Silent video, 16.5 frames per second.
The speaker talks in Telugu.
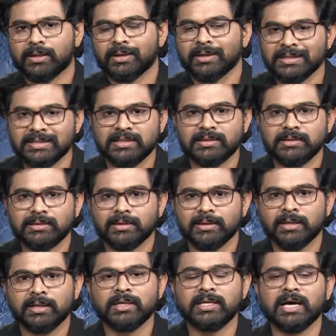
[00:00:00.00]
రీజన్
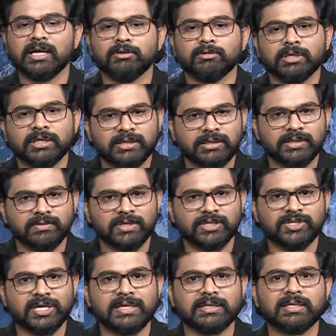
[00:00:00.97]
ఇండియాలో నిత్యం
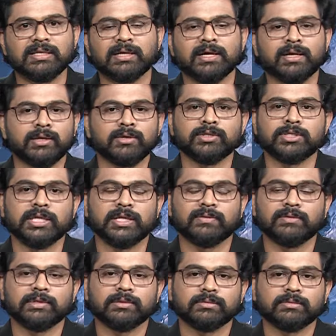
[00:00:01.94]
అశాంతిని కంటిన్యూ
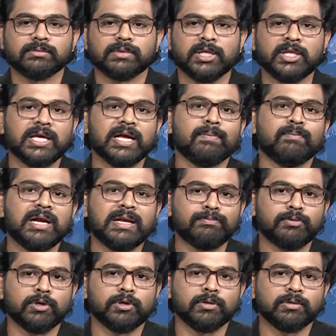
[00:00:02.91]
చేయడం అందుకే
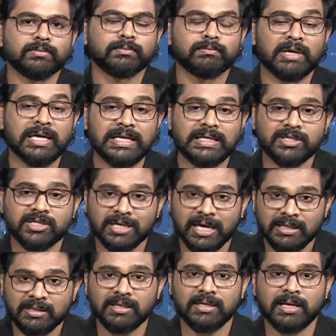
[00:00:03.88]
మణిపూర్లో మళ్ళీ
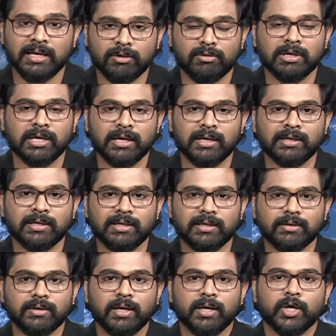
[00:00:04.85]
శాంతి నెలకొనాలంటే
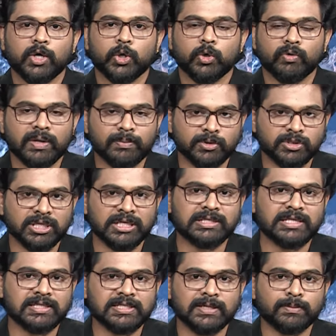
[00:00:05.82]
ఓవైపు
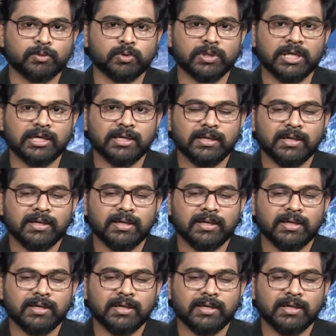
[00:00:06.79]
చర్చలు జరుపుతూనే